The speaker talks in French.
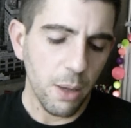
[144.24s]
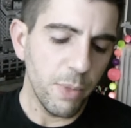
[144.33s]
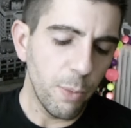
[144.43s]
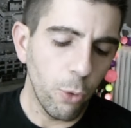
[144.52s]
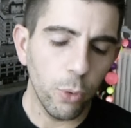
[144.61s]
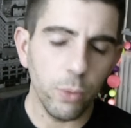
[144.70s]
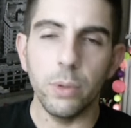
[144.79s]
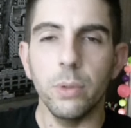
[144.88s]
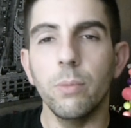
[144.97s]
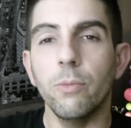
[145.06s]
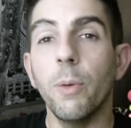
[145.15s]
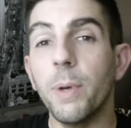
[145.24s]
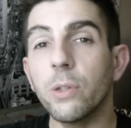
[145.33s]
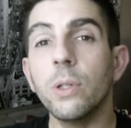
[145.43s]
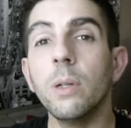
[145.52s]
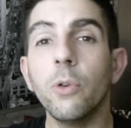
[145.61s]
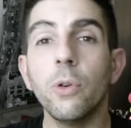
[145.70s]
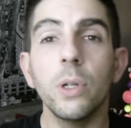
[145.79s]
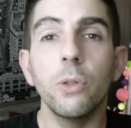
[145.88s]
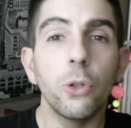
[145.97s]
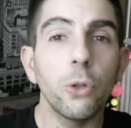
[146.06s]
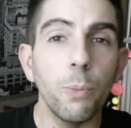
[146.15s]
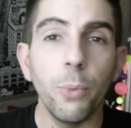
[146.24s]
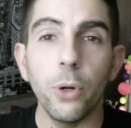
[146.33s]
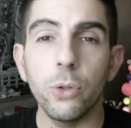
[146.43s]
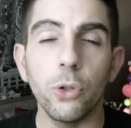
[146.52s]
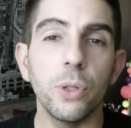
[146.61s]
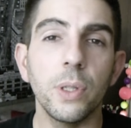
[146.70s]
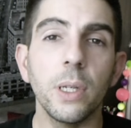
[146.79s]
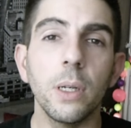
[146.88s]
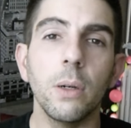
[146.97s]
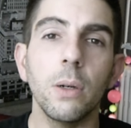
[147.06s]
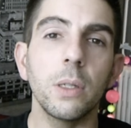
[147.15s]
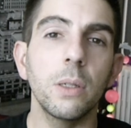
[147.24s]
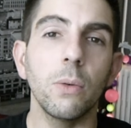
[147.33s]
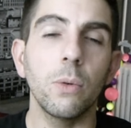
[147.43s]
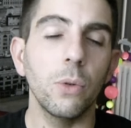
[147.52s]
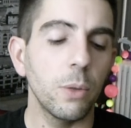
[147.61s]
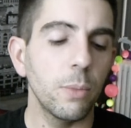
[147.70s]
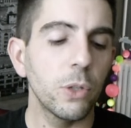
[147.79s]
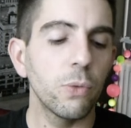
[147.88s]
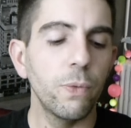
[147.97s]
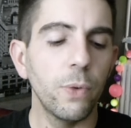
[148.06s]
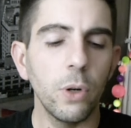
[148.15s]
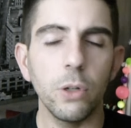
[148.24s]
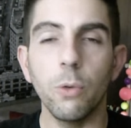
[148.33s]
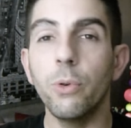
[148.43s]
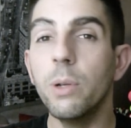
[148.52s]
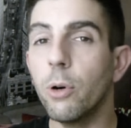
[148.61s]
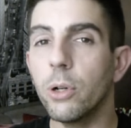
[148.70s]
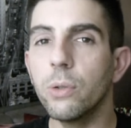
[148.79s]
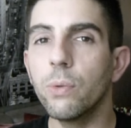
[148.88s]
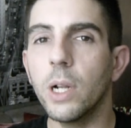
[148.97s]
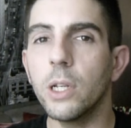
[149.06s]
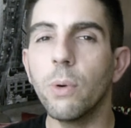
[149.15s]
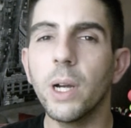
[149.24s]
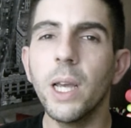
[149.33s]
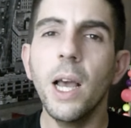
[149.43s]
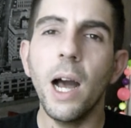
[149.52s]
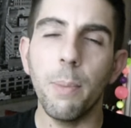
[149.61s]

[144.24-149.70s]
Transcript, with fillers: Mais bon, euh, moi personnellement et d'autres potes, je sais euh, qu'on en met souvent et qu'on peut les porter toute la soirée.